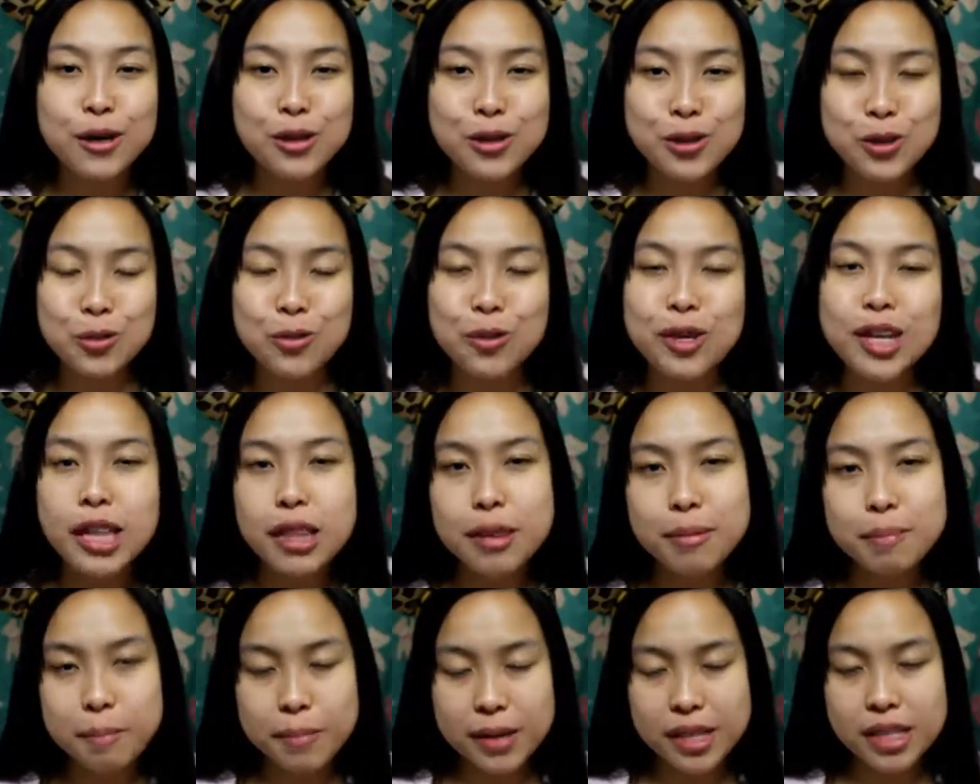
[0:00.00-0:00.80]
So,
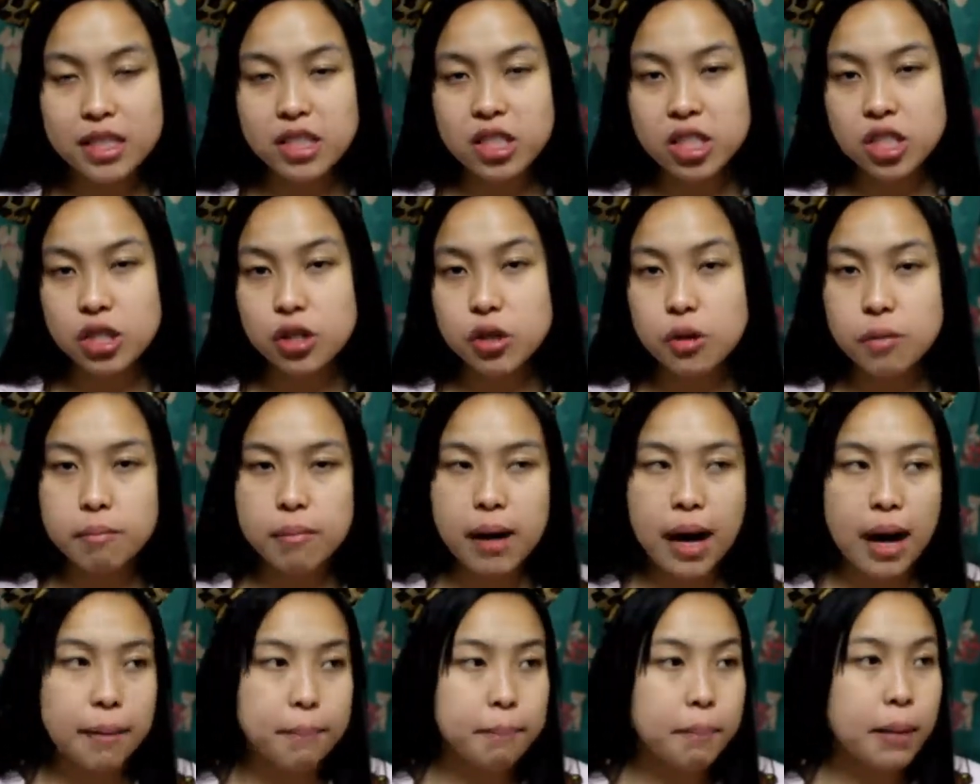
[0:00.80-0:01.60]
it means
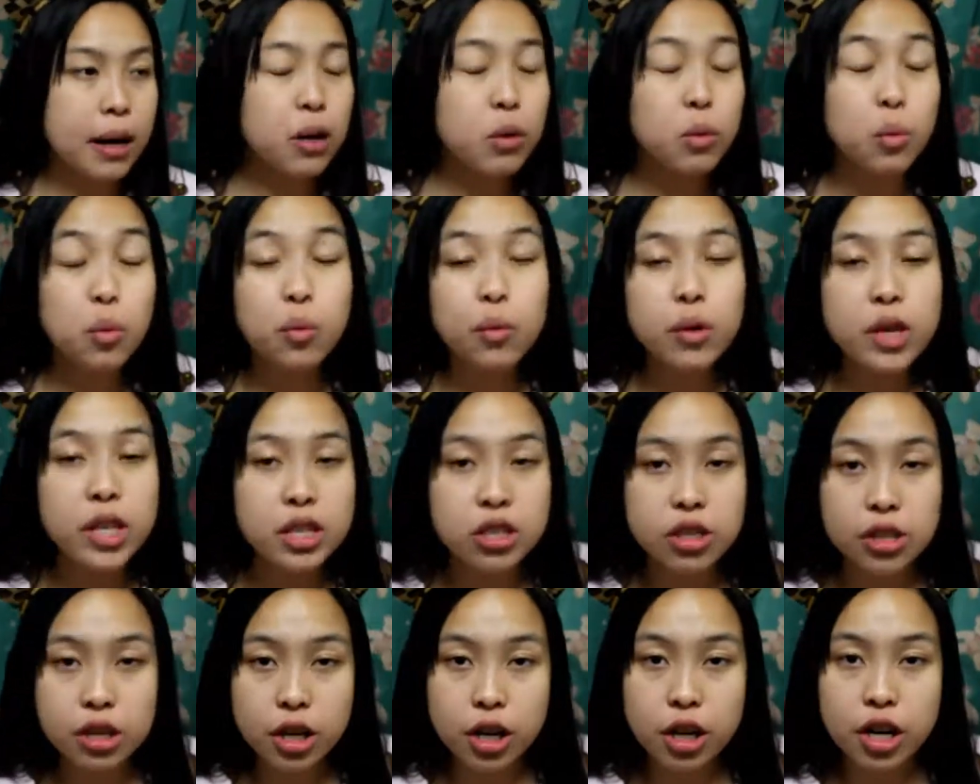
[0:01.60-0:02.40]
yung mga
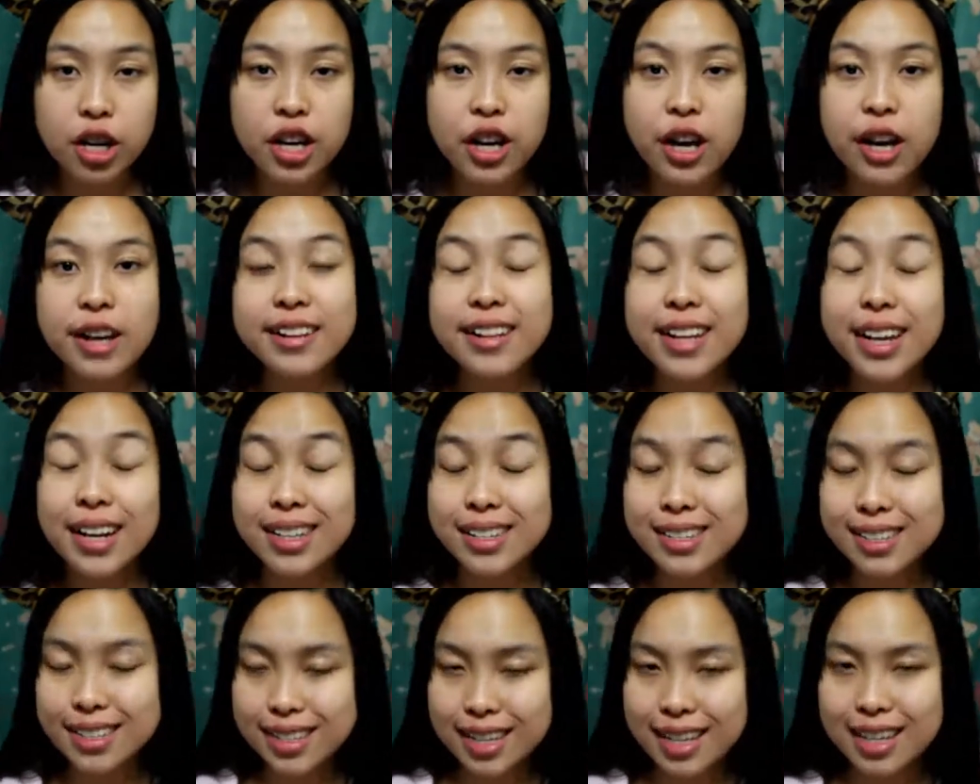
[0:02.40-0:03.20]
pang-winter,
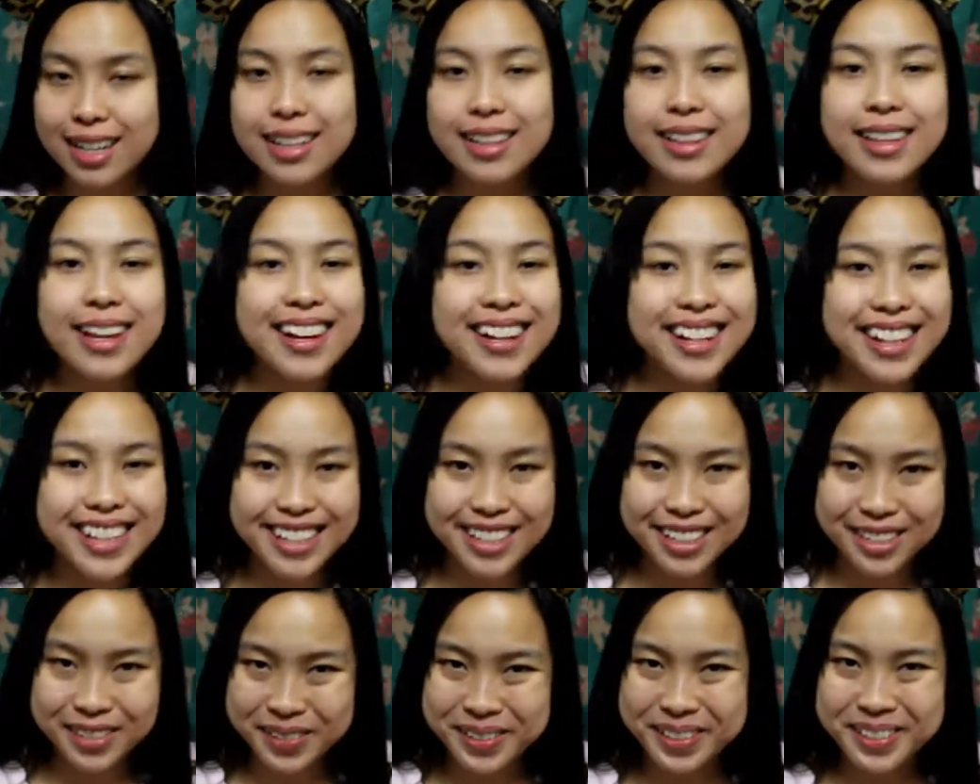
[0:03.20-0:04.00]
nakasale na
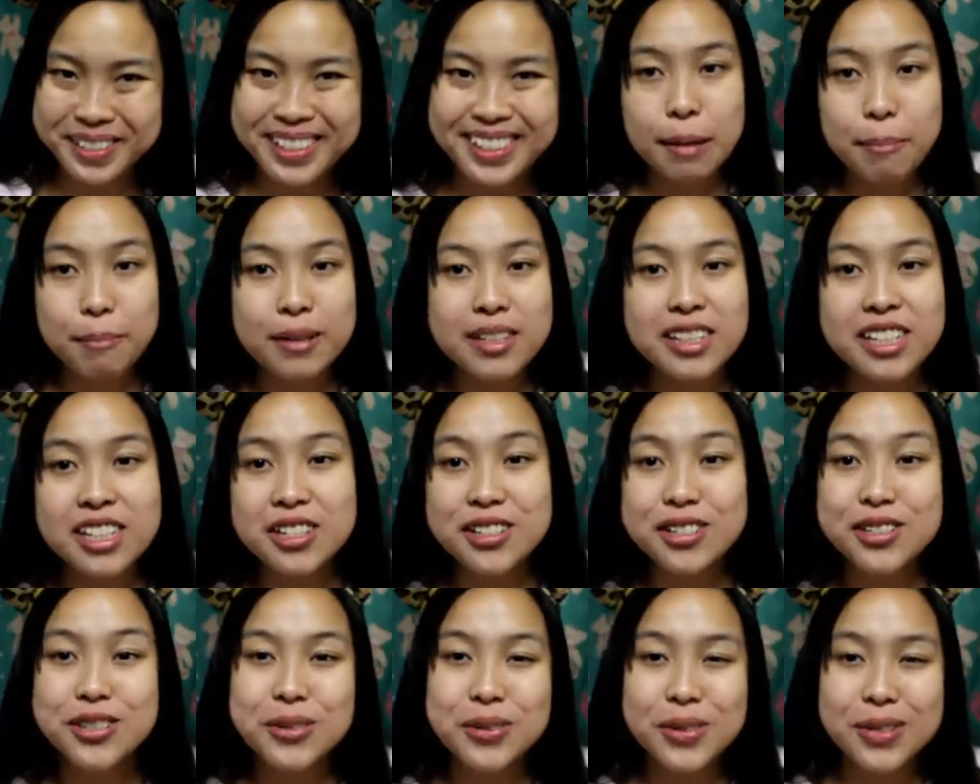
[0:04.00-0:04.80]
ngayon.
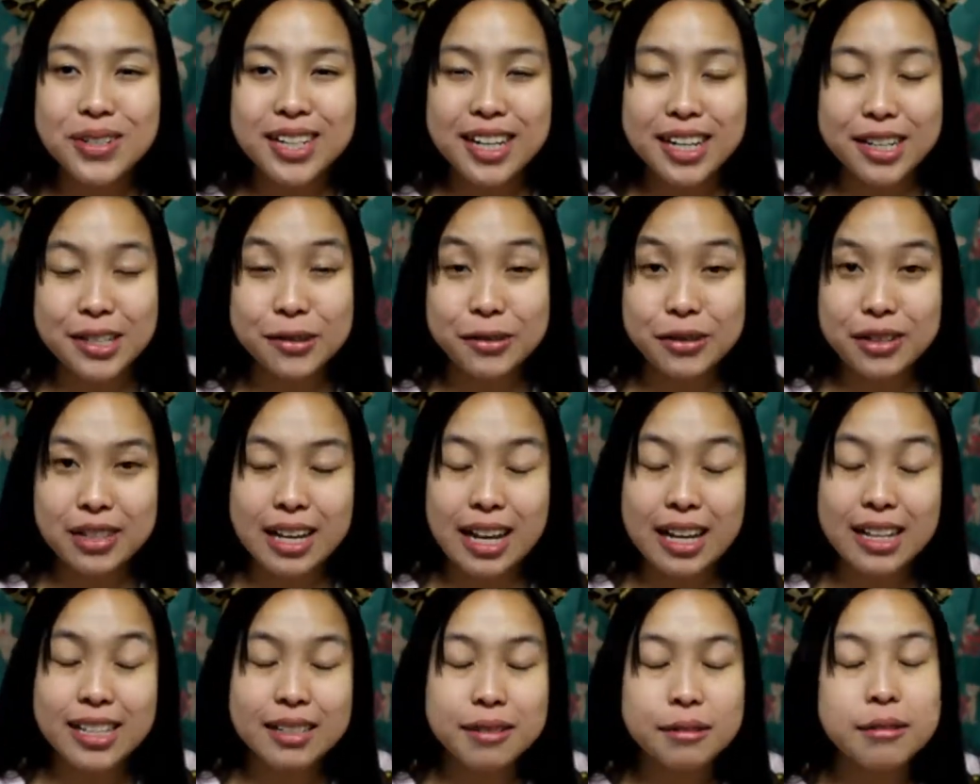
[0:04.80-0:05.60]
Tapatin nyo yung ganun
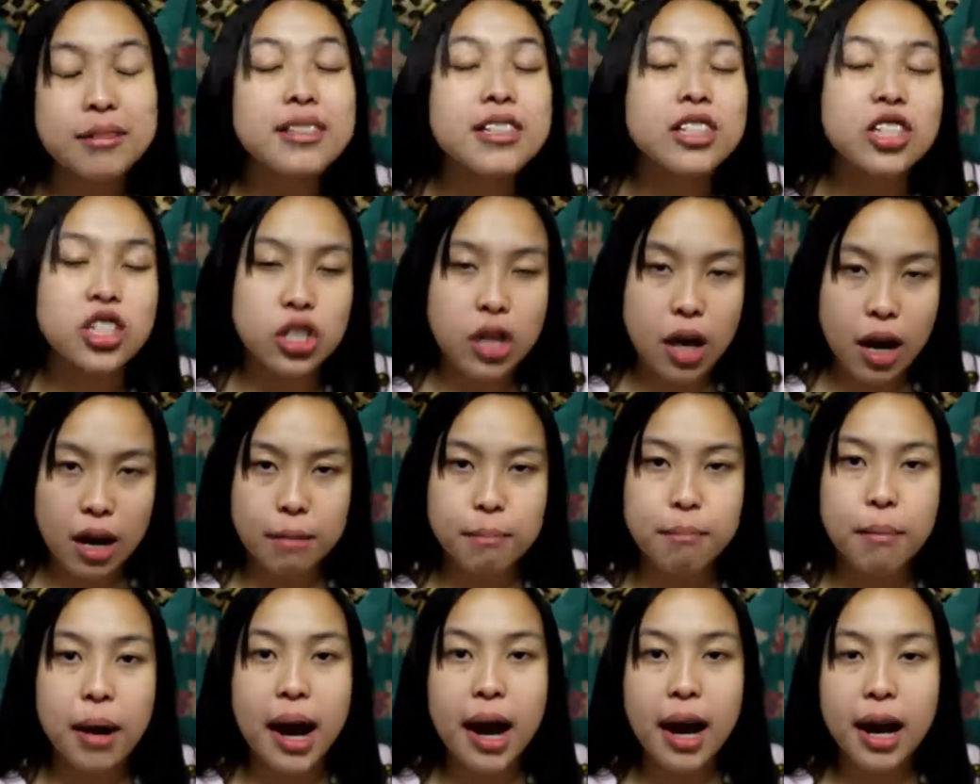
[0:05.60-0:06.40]
at
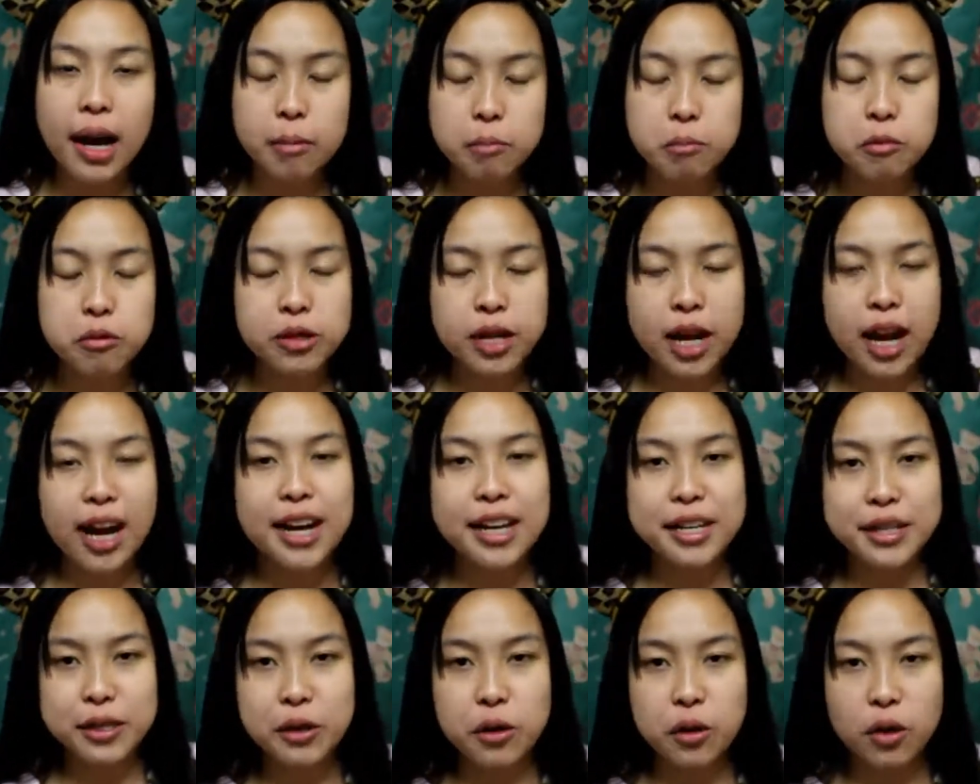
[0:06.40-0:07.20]
tsak, makakamura
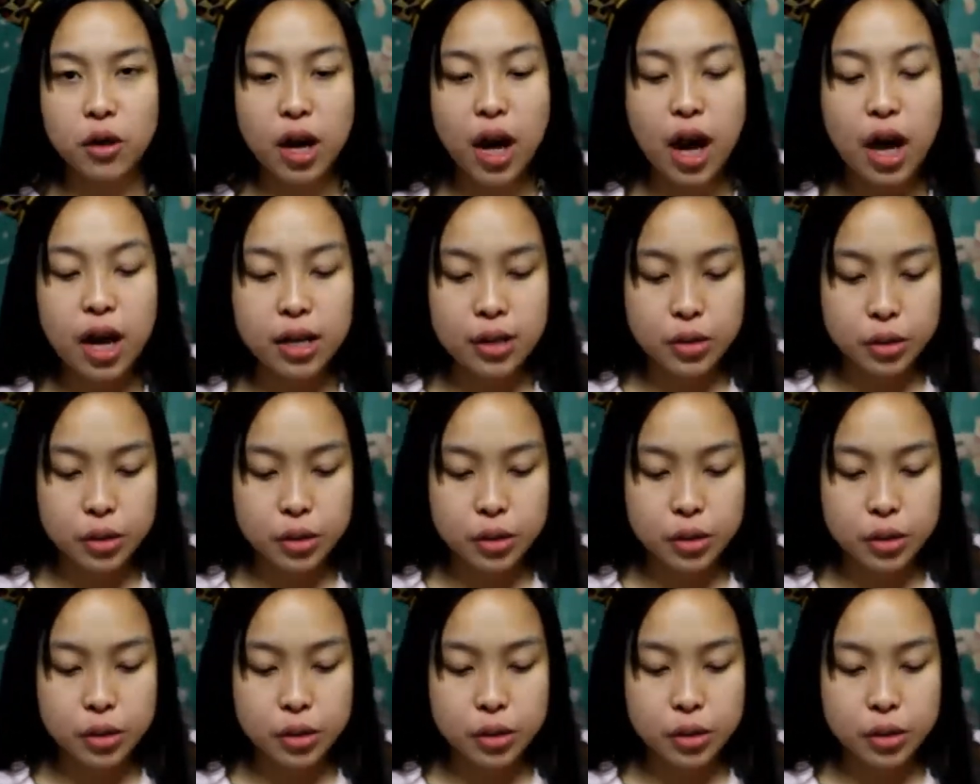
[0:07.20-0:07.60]
kayo.